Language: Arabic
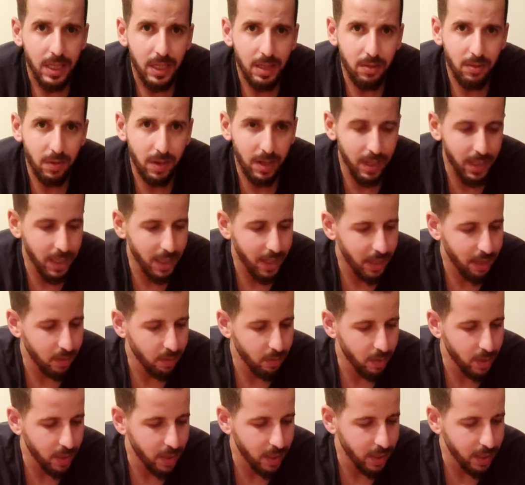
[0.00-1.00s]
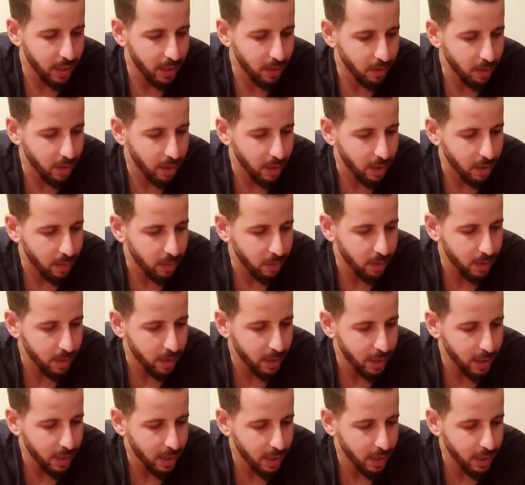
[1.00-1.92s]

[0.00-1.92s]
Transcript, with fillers: قلت واقيلا راه الوالده ولا الخوادري